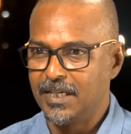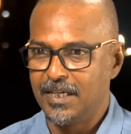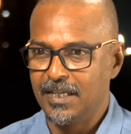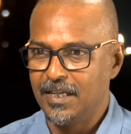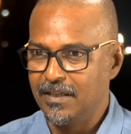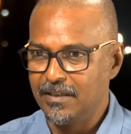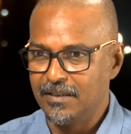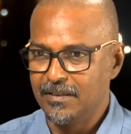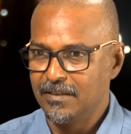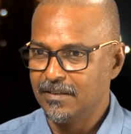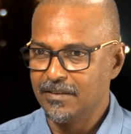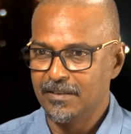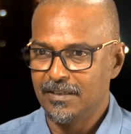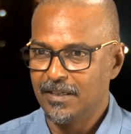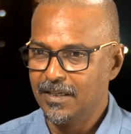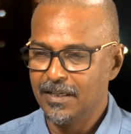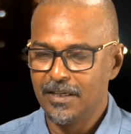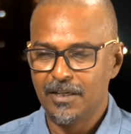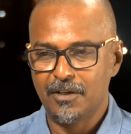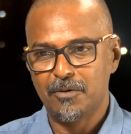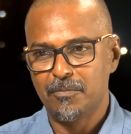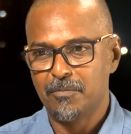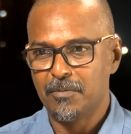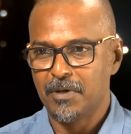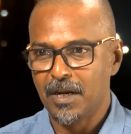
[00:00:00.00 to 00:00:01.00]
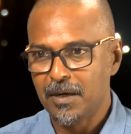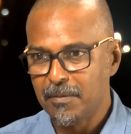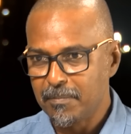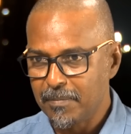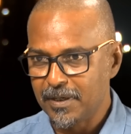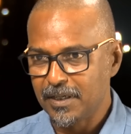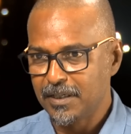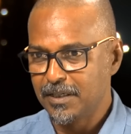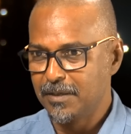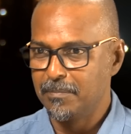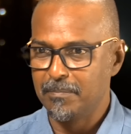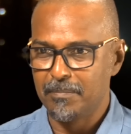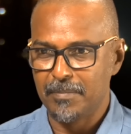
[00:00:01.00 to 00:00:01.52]
கிடையாது இல்லையா ரொம்ப நாள்
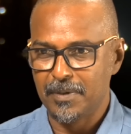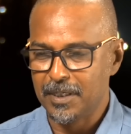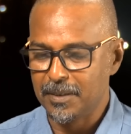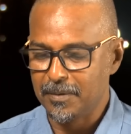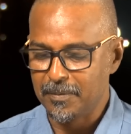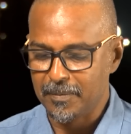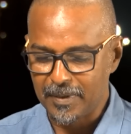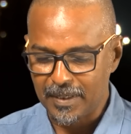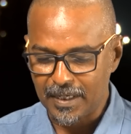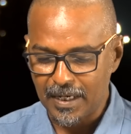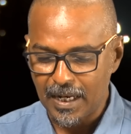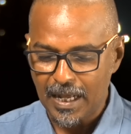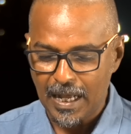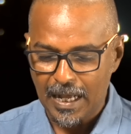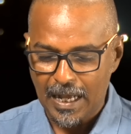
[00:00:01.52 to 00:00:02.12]
பழக்கம் பழக்கம்